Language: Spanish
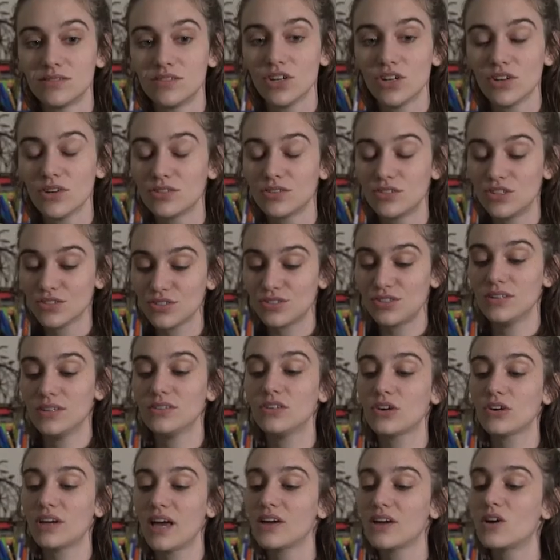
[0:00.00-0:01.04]
Yo, yo,
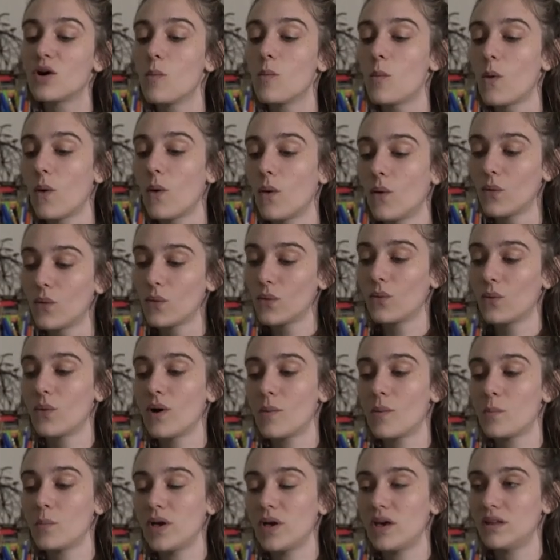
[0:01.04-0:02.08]
siento que hay como un
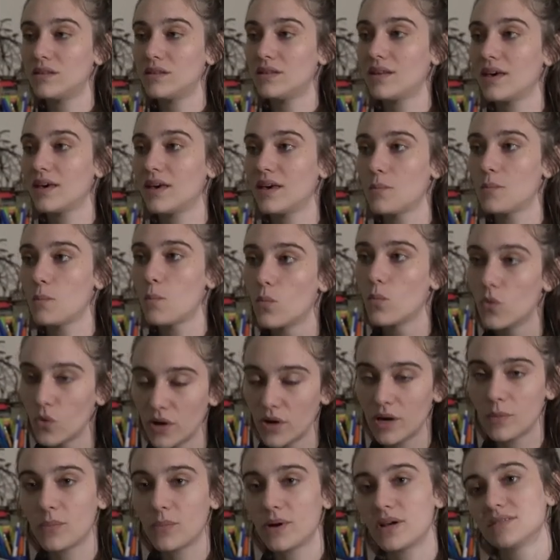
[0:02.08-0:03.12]
ambiente
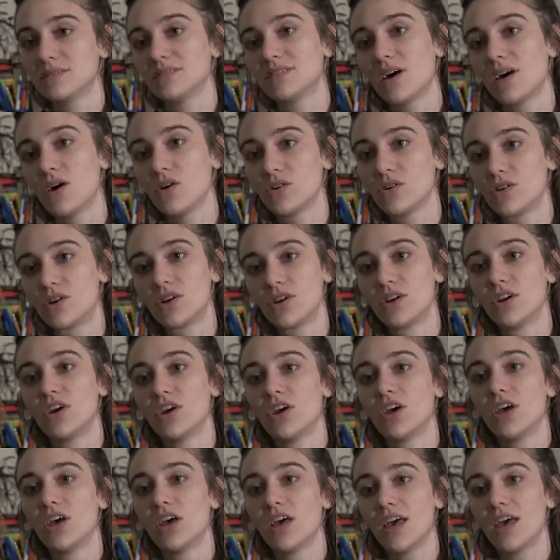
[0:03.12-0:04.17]
muy esperanzador.
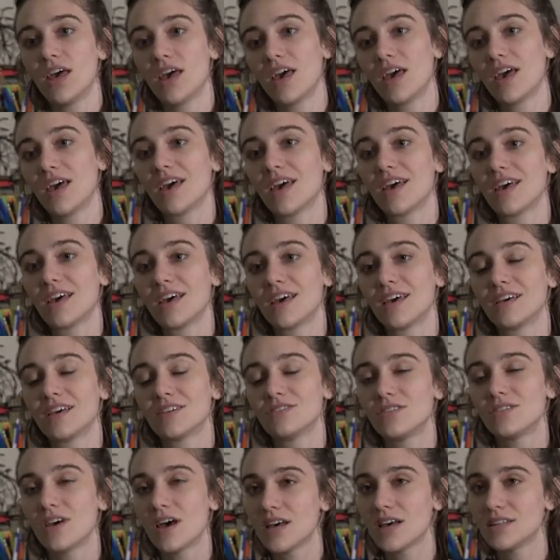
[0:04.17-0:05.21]
Eh, o
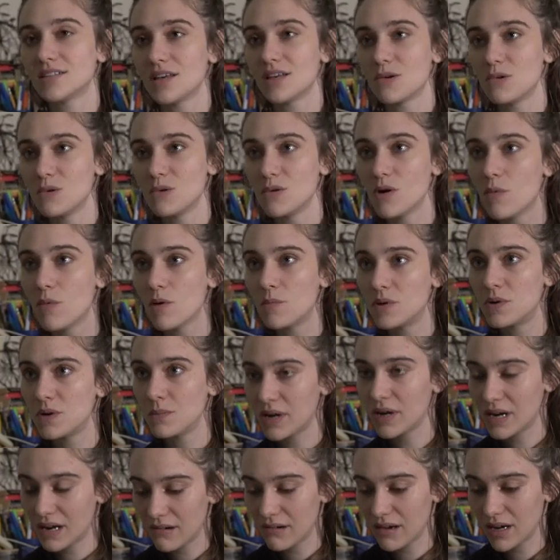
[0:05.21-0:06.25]
sea, se vivió por
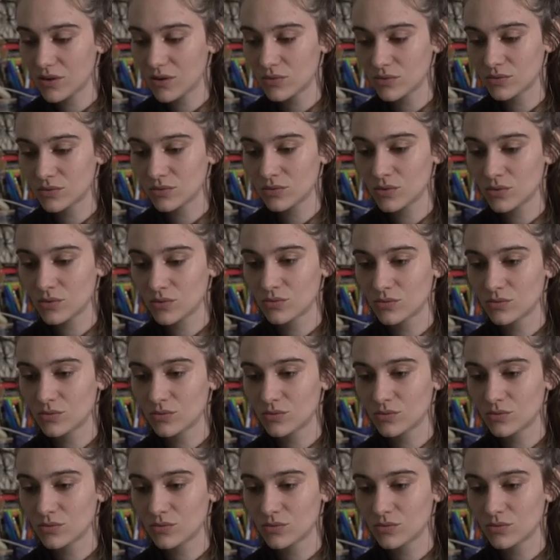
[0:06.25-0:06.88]
primera vez un...